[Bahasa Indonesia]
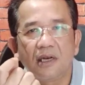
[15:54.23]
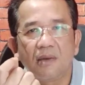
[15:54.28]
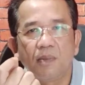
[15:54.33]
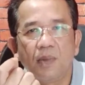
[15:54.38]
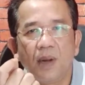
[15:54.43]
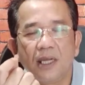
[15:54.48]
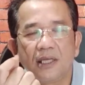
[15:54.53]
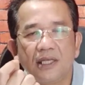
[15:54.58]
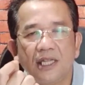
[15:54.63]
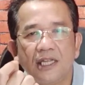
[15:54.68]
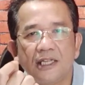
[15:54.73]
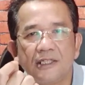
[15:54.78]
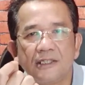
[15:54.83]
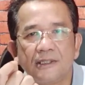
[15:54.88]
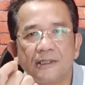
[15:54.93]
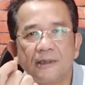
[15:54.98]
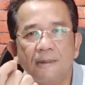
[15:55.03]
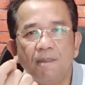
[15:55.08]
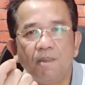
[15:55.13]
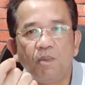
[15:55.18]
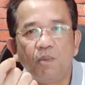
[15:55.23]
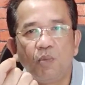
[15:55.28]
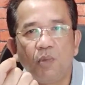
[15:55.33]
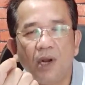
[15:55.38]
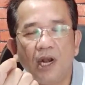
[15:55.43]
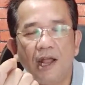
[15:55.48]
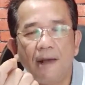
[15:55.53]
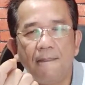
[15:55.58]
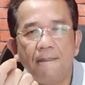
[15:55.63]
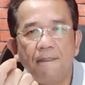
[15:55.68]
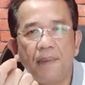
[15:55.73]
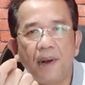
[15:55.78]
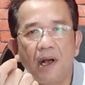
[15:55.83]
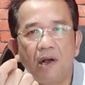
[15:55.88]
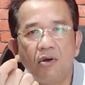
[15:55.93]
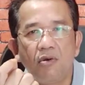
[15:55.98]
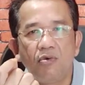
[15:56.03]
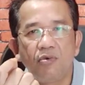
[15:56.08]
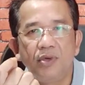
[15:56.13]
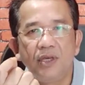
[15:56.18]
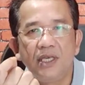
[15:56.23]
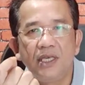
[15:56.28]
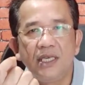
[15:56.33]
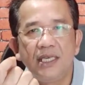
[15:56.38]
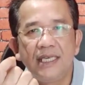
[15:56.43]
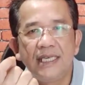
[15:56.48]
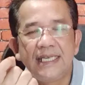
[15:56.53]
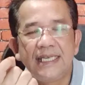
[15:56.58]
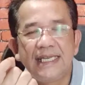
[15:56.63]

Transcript: terbatas melampaui